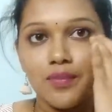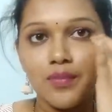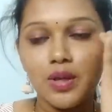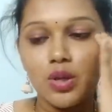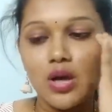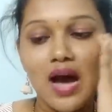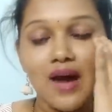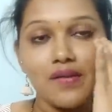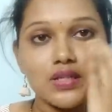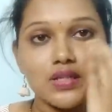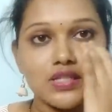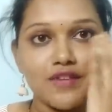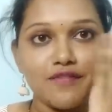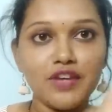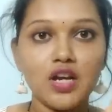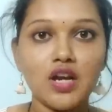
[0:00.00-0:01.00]
మీరు
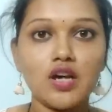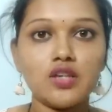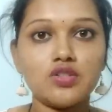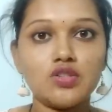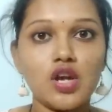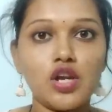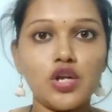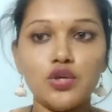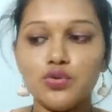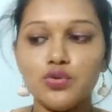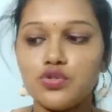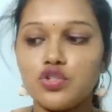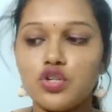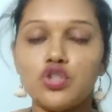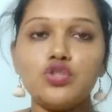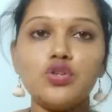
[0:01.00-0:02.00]
కావాల్సిన ఫింగర్స్తో అయినా
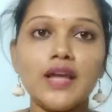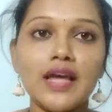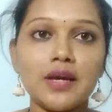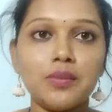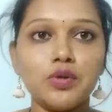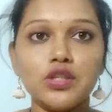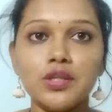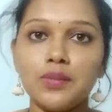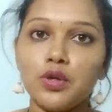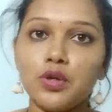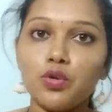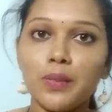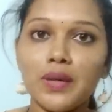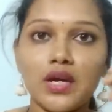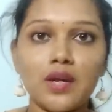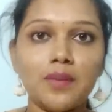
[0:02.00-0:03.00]
యూజ్ చేయొచ్చు లేకపోతే మీరు
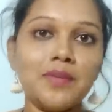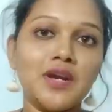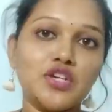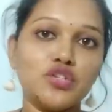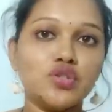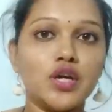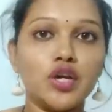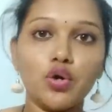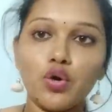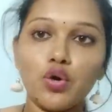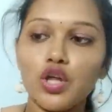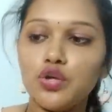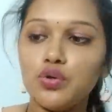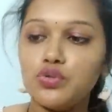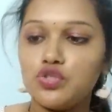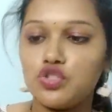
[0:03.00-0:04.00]
మేకప్ బ్రష్తో అయినా
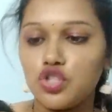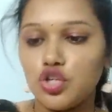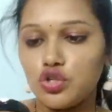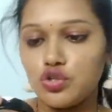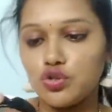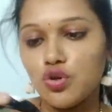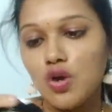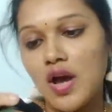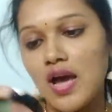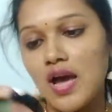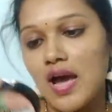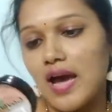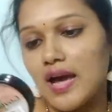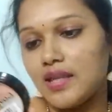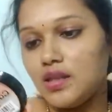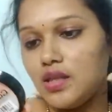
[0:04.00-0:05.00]
కూడా యూజ్ చేయొచ్చు
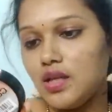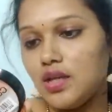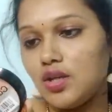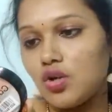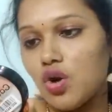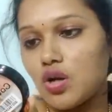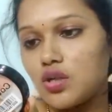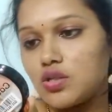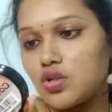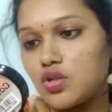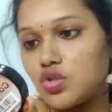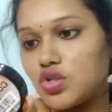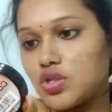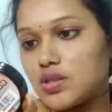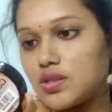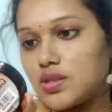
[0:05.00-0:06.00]
అండ్ దీని కాస్ట్
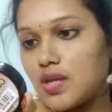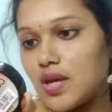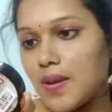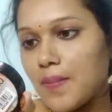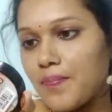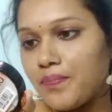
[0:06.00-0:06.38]
వచ్చేస్తే